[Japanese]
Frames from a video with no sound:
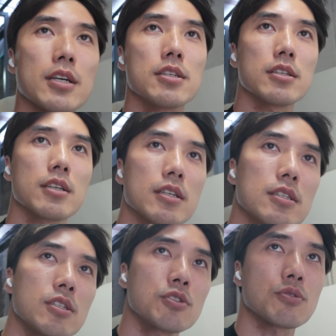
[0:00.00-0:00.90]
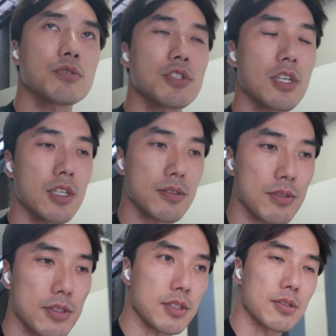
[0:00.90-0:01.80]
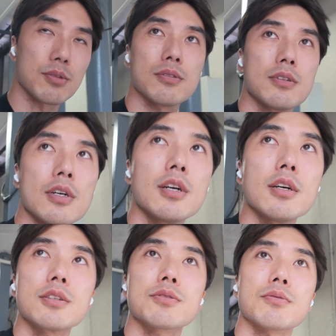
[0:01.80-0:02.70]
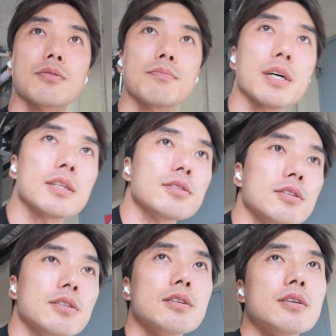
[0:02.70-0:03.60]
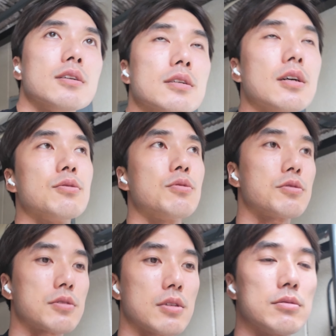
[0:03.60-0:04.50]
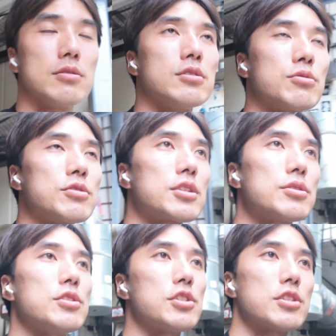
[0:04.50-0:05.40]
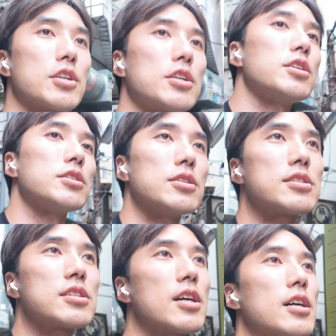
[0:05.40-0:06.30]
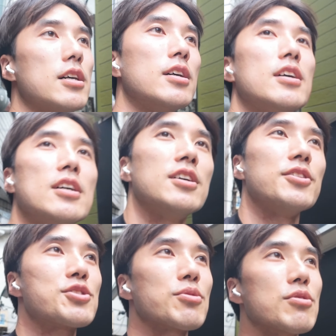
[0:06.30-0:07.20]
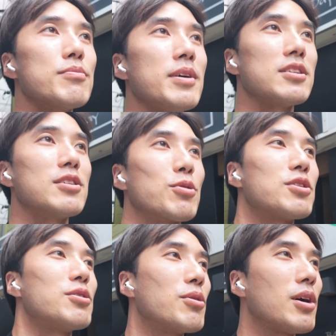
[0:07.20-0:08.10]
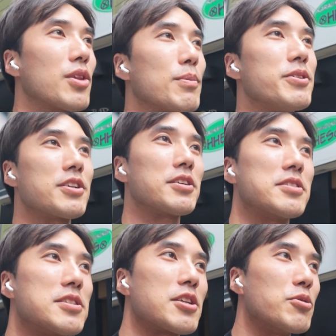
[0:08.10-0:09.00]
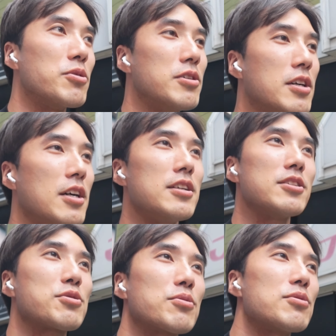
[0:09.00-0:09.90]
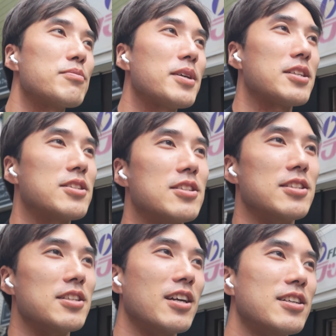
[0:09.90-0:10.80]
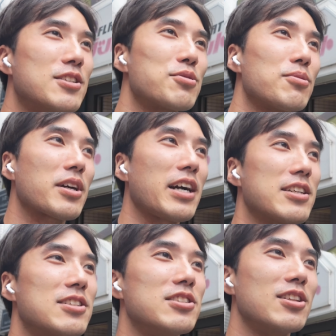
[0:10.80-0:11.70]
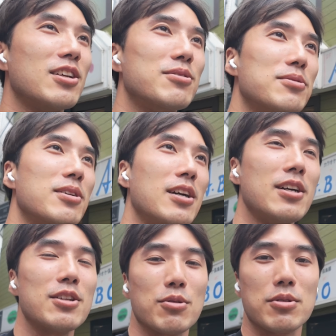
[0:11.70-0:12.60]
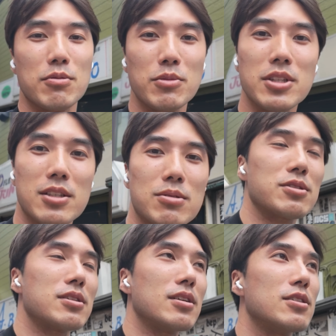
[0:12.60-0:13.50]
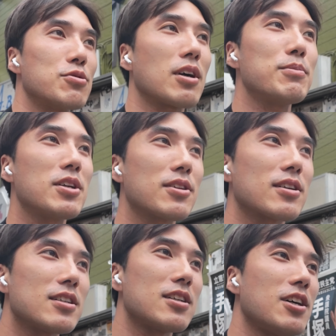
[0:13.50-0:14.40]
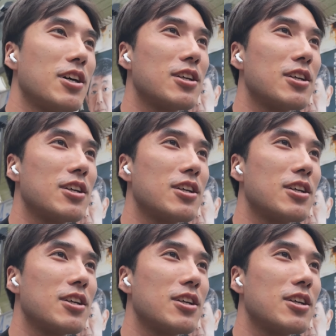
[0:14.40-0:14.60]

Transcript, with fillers: 会議兼食事があるんですけど、その前に、あの、ホステルにチェックインしなきゃいけないんですが、で、その前にお昼ご飯を食べなきゃいけないんですけど、で、その前に、その会議に出る時の身なりとして、ちょ髪型が